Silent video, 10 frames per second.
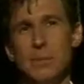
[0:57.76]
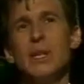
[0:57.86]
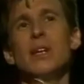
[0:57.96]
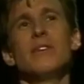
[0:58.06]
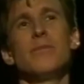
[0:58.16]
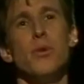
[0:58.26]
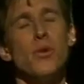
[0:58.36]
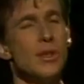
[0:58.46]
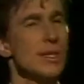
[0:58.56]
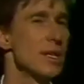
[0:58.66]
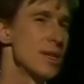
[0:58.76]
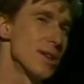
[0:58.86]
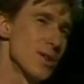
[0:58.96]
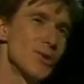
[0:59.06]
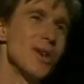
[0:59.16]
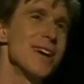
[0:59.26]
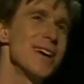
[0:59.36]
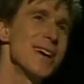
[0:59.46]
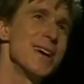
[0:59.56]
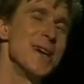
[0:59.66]
были в поисках
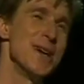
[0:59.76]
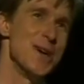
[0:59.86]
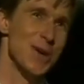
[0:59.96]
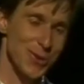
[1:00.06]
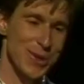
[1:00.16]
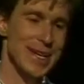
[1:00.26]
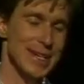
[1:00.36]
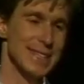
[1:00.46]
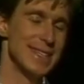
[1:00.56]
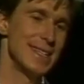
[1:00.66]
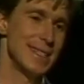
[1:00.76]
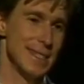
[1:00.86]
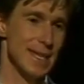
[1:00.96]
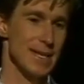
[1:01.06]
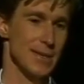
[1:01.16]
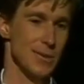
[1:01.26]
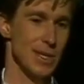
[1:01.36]
руна, руна здесь нету